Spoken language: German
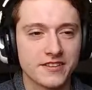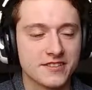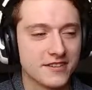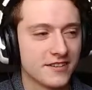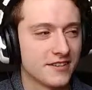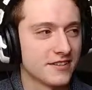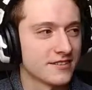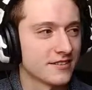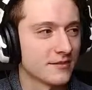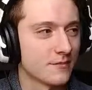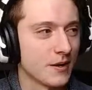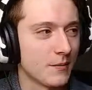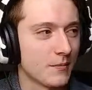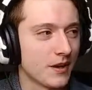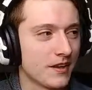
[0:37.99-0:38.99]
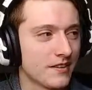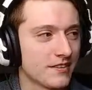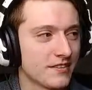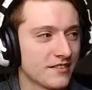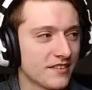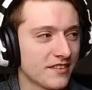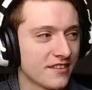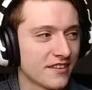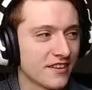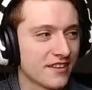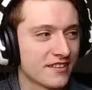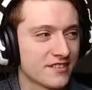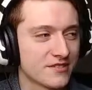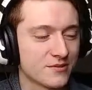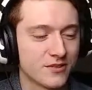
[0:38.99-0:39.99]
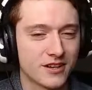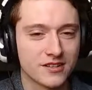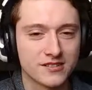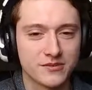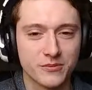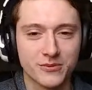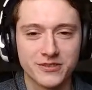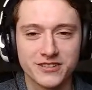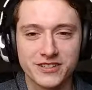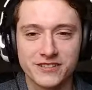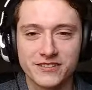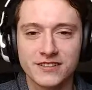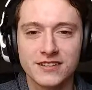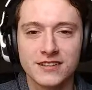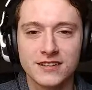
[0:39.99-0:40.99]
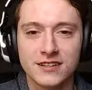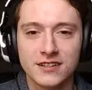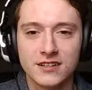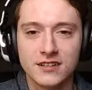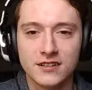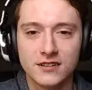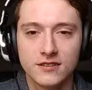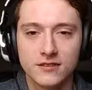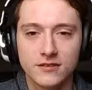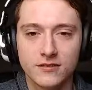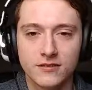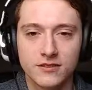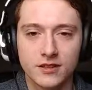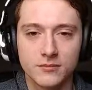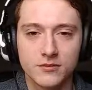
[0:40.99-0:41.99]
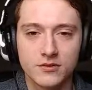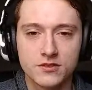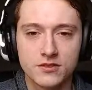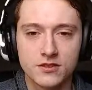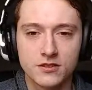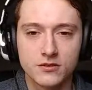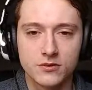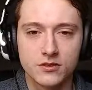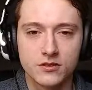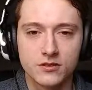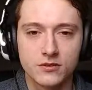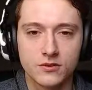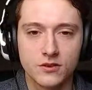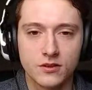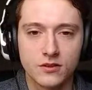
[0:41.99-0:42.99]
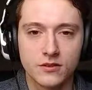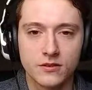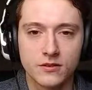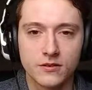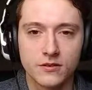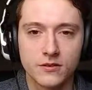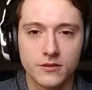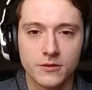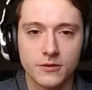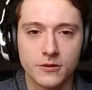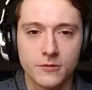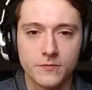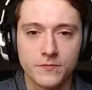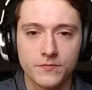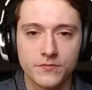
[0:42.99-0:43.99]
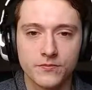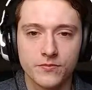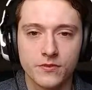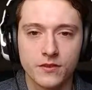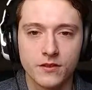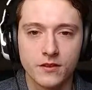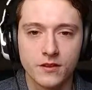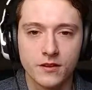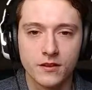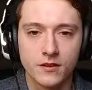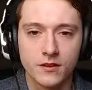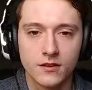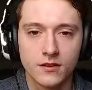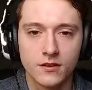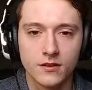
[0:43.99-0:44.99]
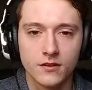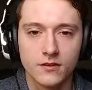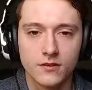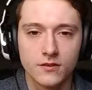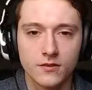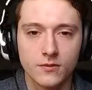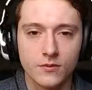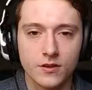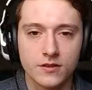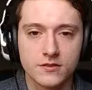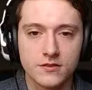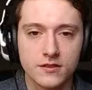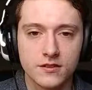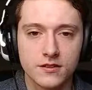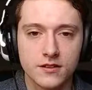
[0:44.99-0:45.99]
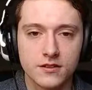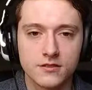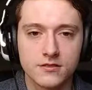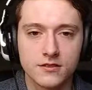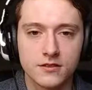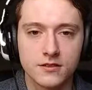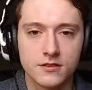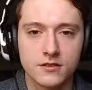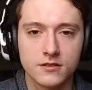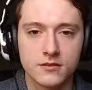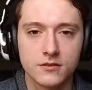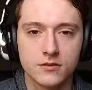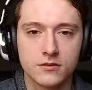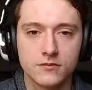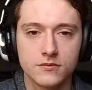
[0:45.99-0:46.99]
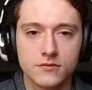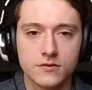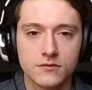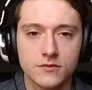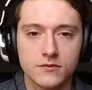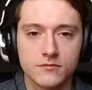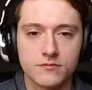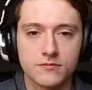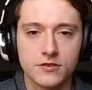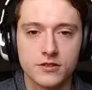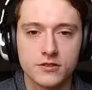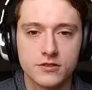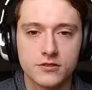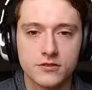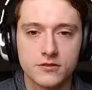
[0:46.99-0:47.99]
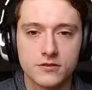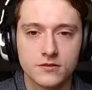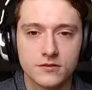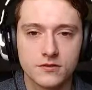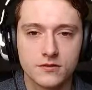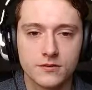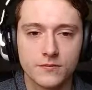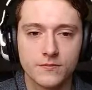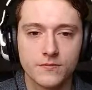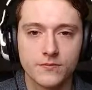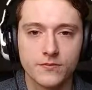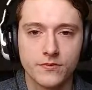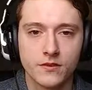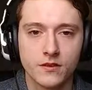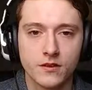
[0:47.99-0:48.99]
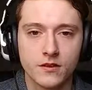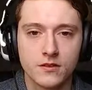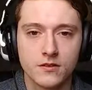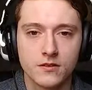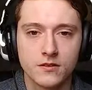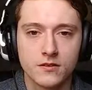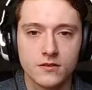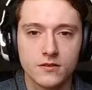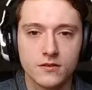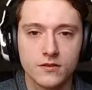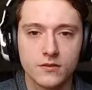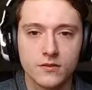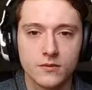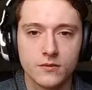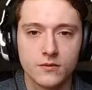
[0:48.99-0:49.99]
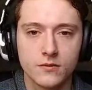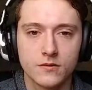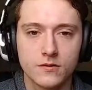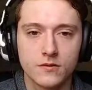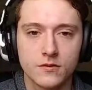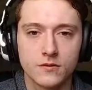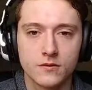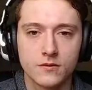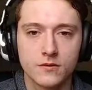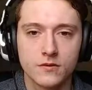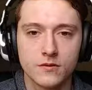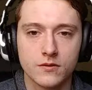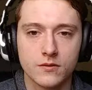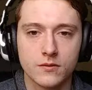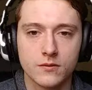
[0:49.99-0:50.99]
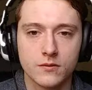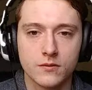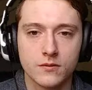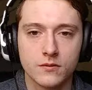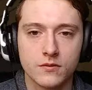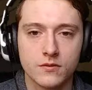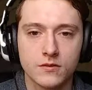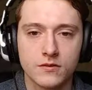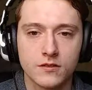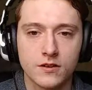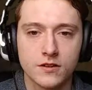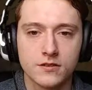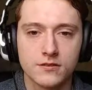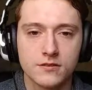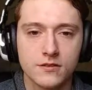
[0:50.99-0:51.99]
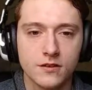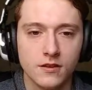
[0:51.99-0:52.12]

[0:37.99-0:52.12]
Seht ihr das? Am, am Rand geht das so langsam runter. Und dann muss ich natürlich noch äh, so ein Stack hier, ein Stack hier. Äh, das war falsch. So. So. Und so. Gut, das reicht.